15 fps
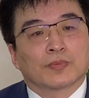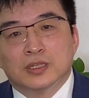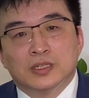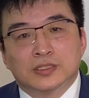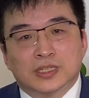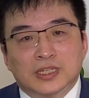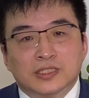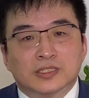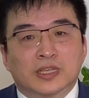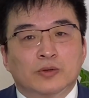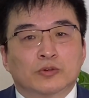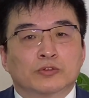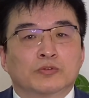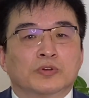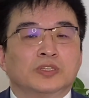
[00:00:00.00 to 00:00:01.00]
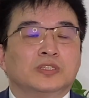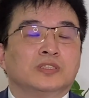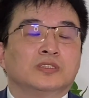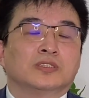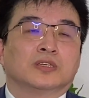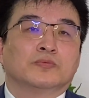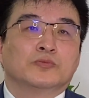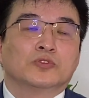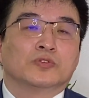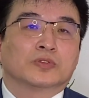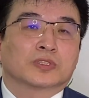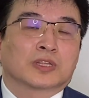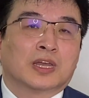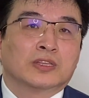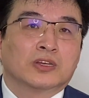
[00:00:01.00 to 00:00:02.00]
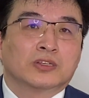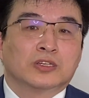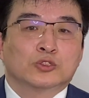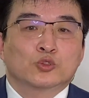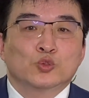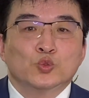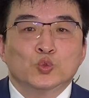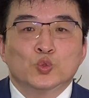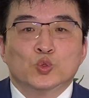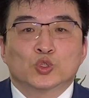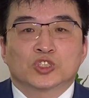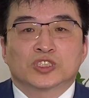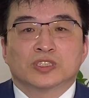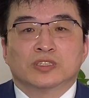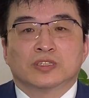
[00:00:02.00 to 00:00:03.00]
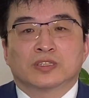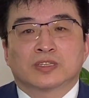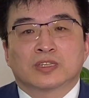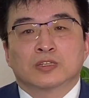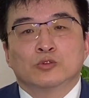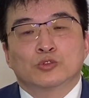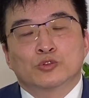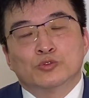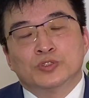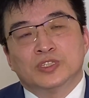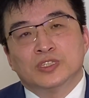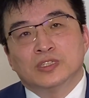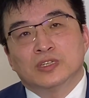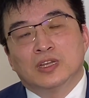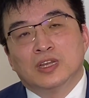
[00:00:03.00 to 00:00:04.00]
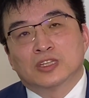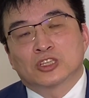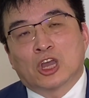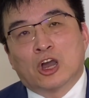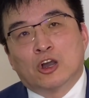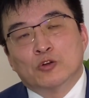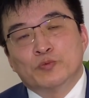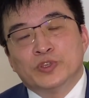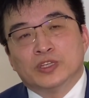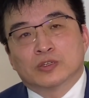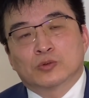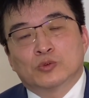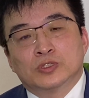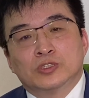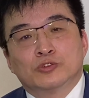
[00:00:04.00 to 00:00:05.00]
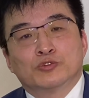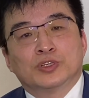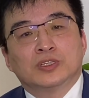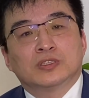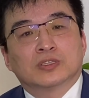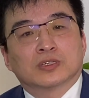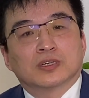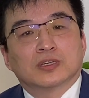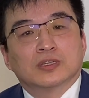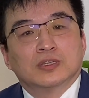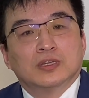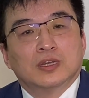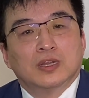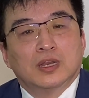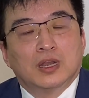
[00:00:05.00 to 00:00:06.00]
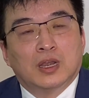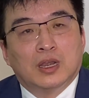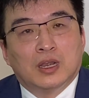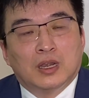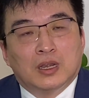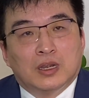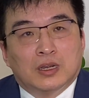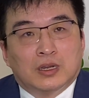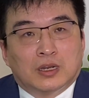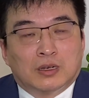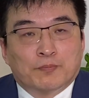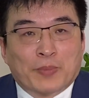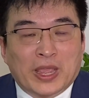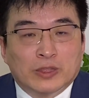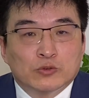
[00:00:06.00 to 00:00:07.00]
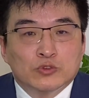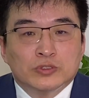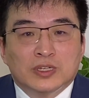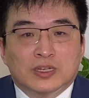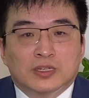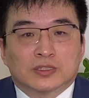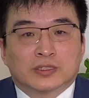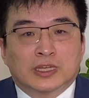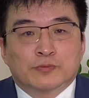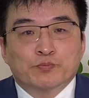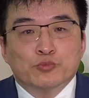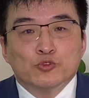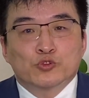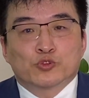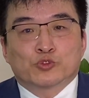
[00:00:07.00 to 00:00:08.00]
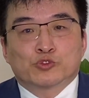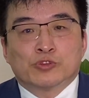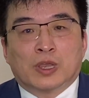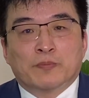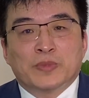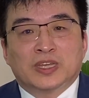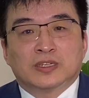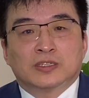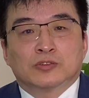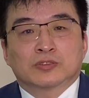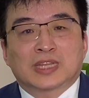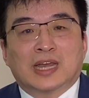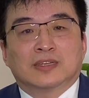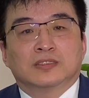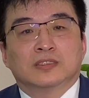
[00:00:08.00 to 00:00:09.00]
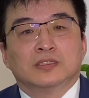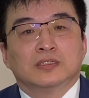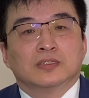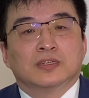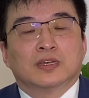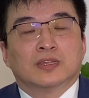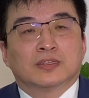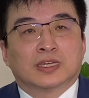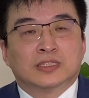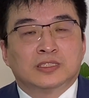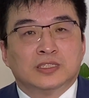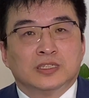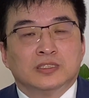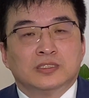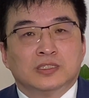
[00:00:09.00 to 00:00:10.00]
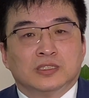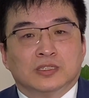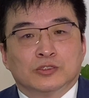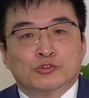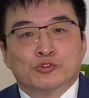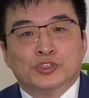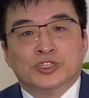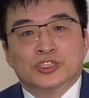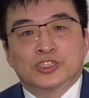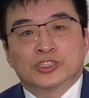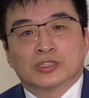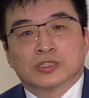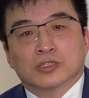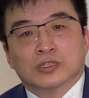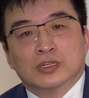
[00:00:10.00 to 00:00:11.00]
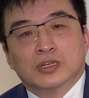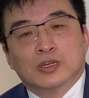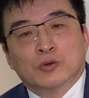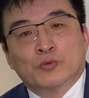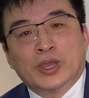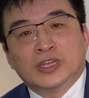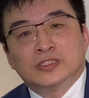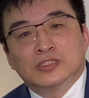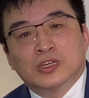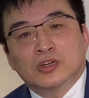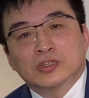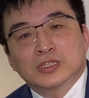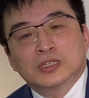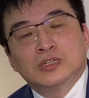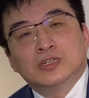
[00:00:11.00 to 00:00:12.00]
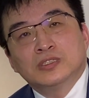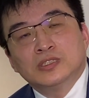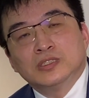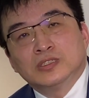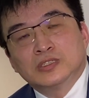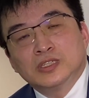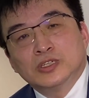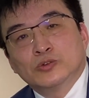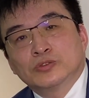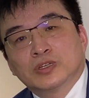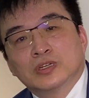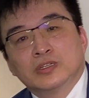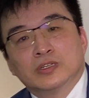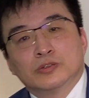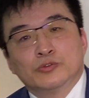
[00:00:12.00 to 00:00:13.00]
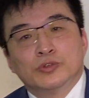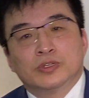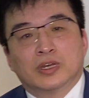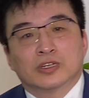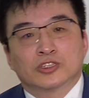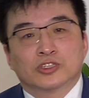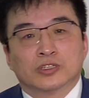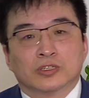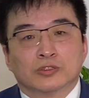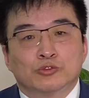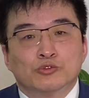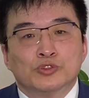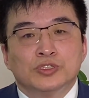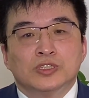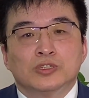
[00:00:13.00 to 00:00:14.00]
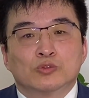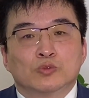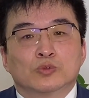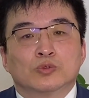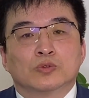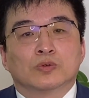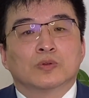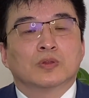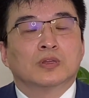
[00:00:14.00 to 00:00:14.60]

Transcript: 前几天我做过一期节目，谈到呢，中共是四路出击，逃避国际追责，而白宫呢，在部署全面的这种打击，在经济、军事。外交、科技、金融等领域呢，是狙击中共，